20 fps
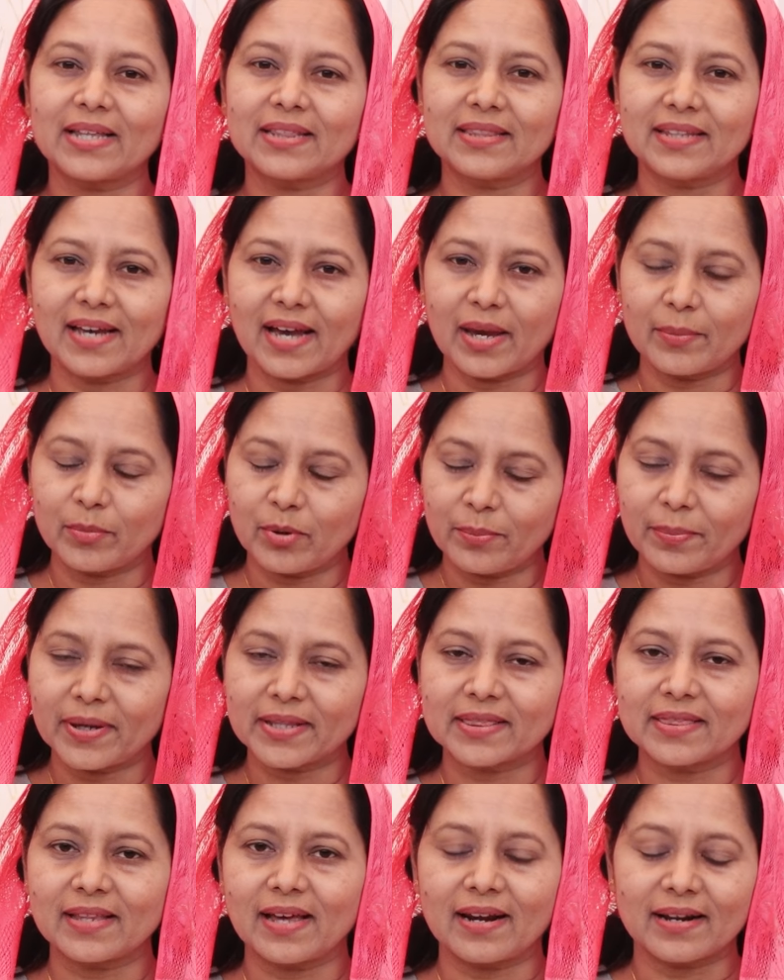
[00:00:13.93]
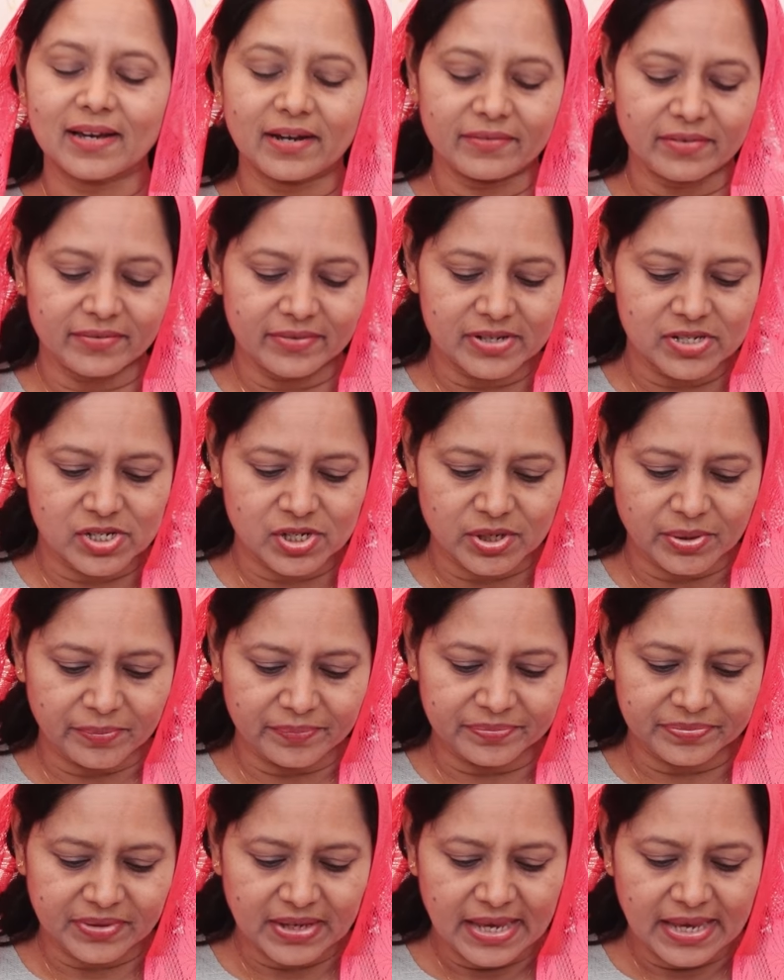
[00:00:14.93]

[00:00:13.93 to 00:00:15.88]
అధ్యాయము పద్నాలుగవ వచనం